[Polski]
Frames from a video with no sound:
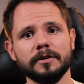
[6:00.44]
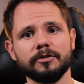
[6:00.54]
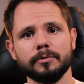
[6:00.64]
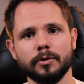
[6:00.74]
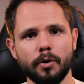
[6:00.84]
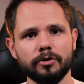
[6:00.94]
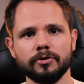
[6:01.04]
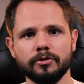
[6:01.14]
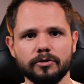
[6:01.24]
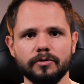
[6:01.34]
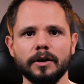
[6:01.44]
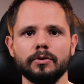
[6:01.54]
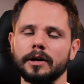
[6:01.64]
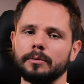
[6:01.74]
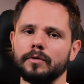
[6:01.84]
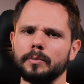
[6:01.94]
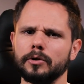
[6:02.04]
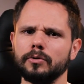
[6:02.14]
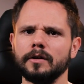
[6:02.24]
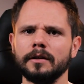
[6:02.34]
zwiększymy głośność dźwięku, jak mówi
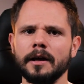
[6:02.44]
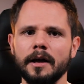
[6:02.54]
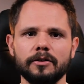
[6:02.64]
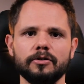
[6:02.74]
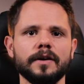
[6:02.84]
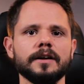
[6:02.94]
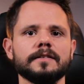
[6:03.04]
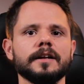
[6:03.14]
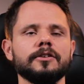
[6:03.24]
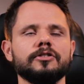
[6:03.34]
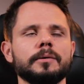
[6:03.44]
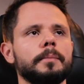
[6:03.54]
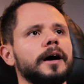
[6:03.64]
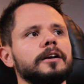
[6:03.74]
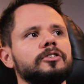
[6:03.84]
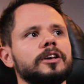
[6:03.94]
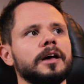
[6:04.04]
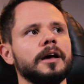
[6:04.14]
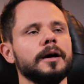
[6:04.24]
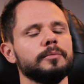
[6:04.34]
producent, dźwięk stanie się bardziej
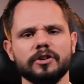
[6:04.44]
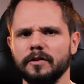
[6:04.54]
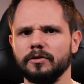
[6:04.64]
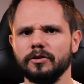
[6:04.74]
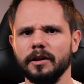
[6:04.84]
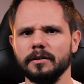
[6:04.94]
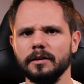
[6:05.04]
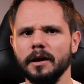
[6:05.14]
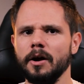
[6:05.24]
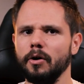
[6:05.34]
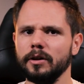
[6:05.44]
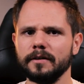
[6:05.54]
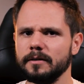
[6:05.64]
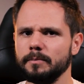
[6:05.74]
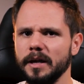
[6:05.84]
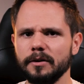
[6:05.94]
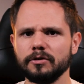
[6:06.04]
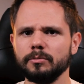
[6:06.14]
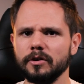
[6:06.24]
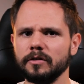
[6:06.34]
przestrzenny. O ile z tym
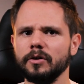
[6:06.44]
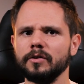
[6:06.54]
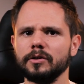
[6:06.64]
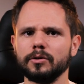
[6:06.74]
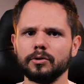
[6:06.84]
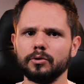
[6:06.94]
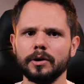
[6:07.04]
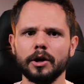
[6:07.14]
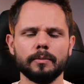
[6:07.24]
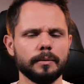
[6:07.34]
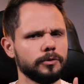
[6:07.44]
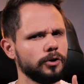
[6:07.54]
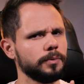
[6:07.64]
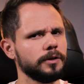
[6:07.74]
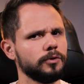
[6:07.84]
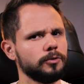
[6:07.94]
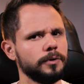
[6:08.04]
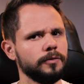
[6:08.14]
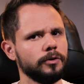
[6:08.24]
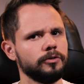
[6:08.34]
pierwszym się zgodzę, to do drugiego mam drobne
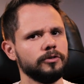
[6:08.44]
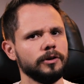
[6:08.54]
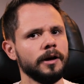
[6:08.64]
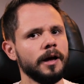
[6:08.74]
wątpliwości.